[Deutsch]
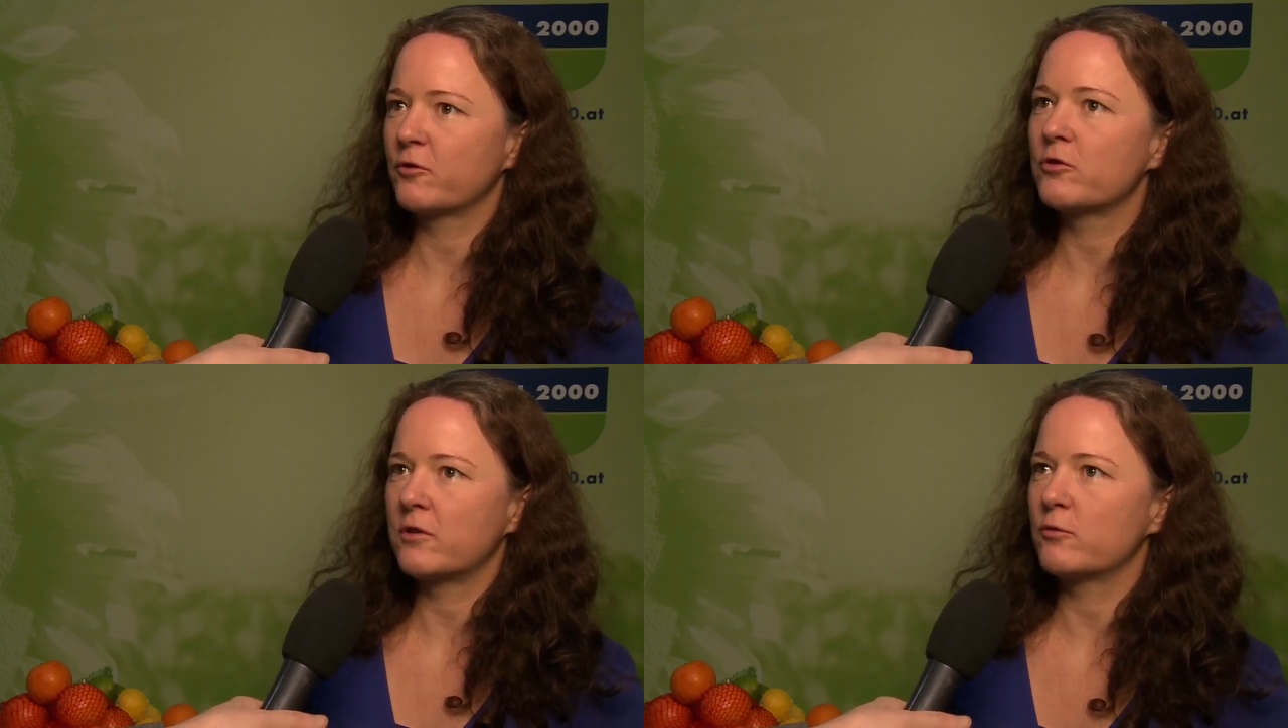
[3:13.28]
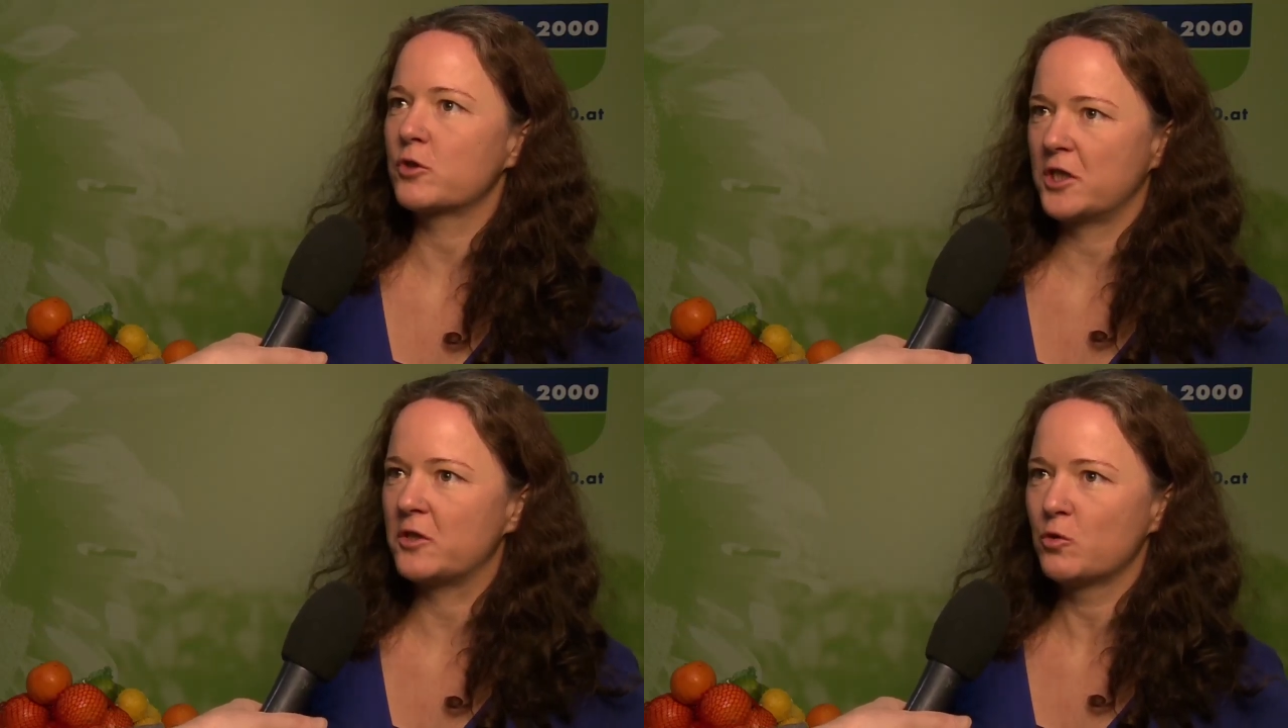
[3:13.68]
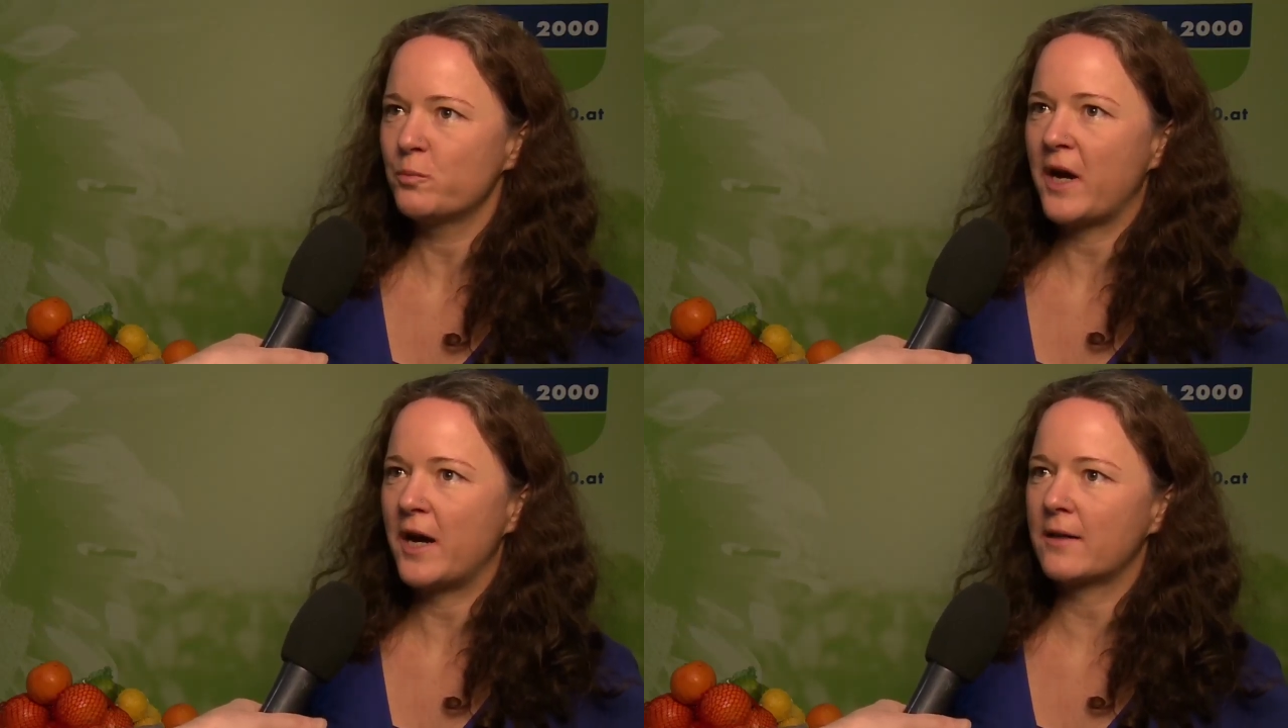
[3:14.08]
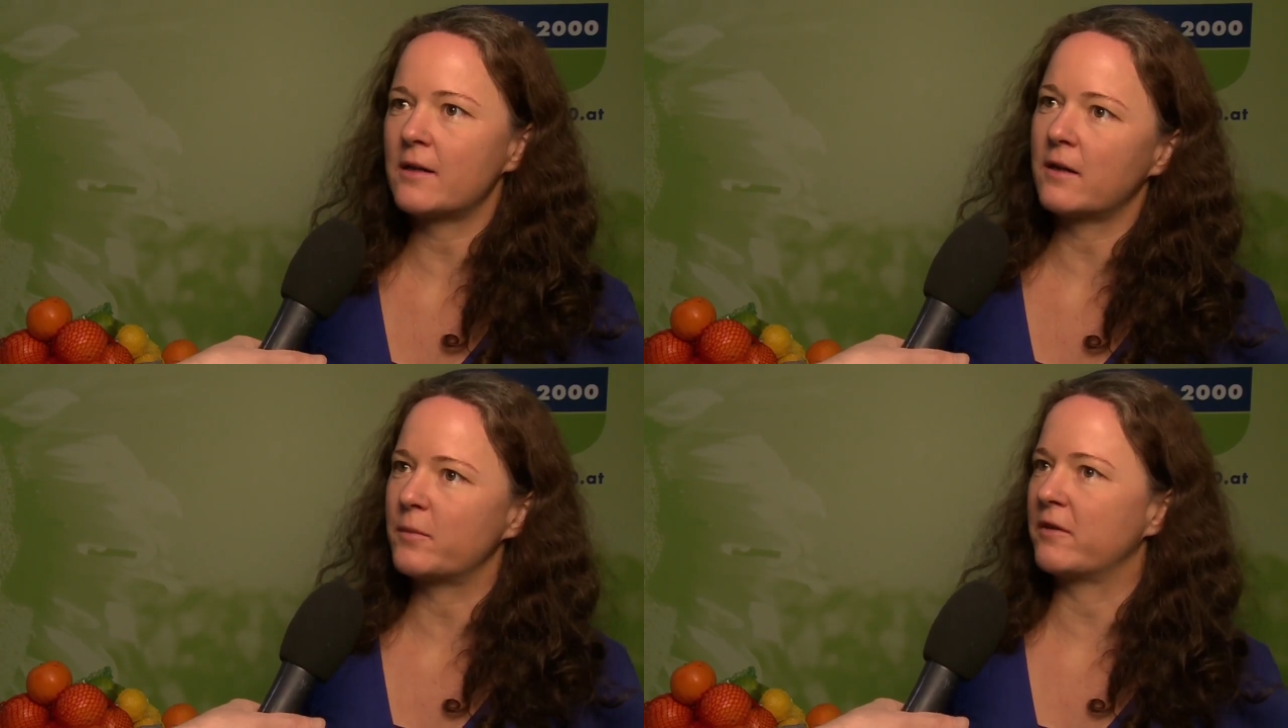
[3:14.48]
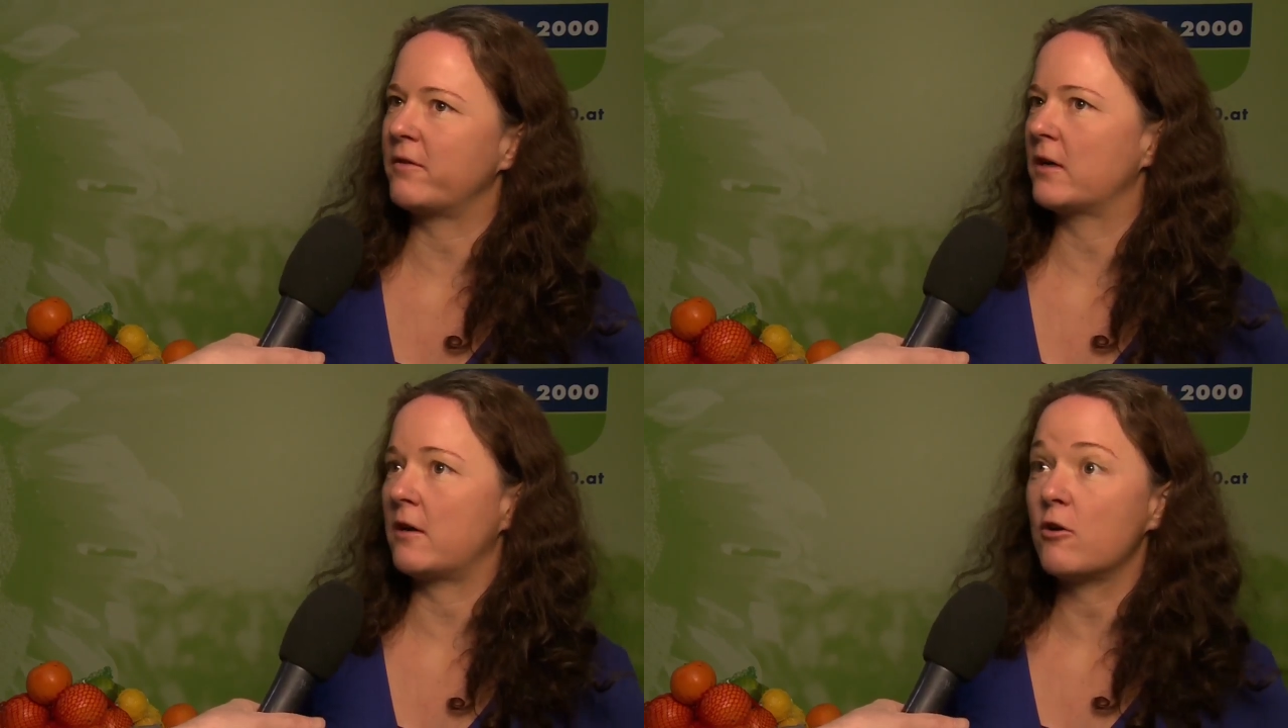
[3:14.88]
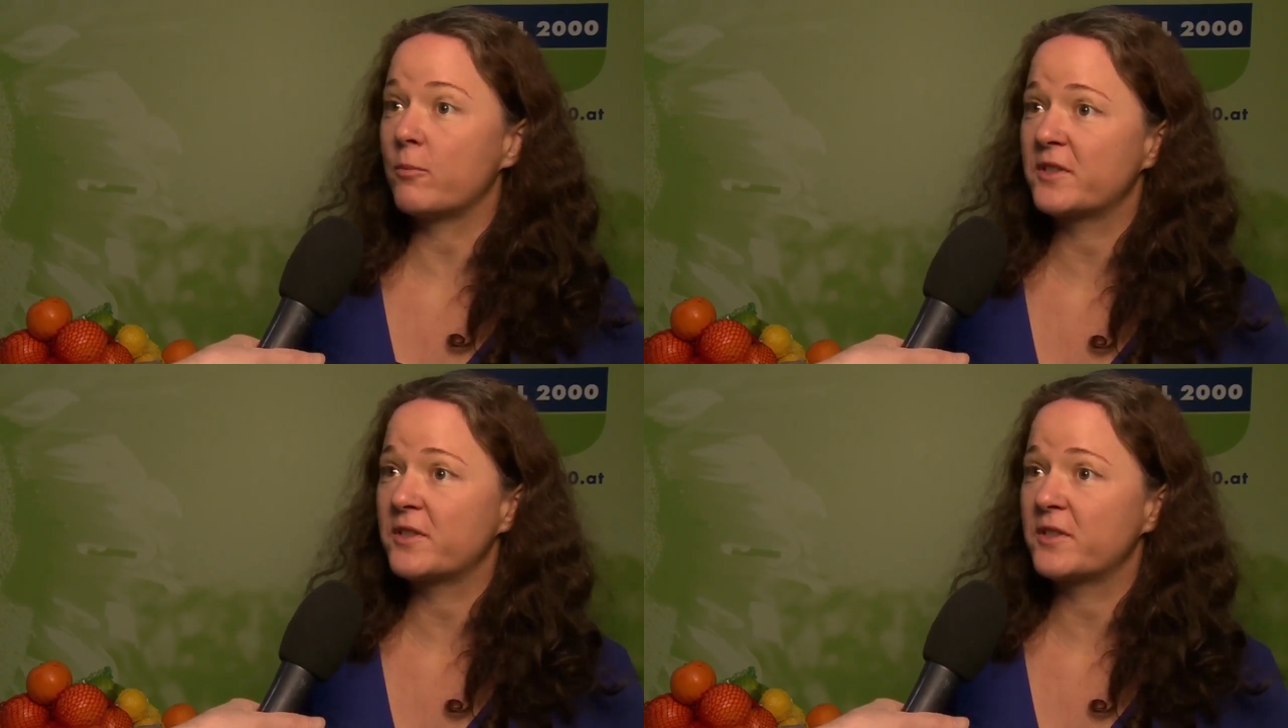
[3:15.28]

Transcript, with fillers: Früchte, wo steht unbehandelt, aber da waren auch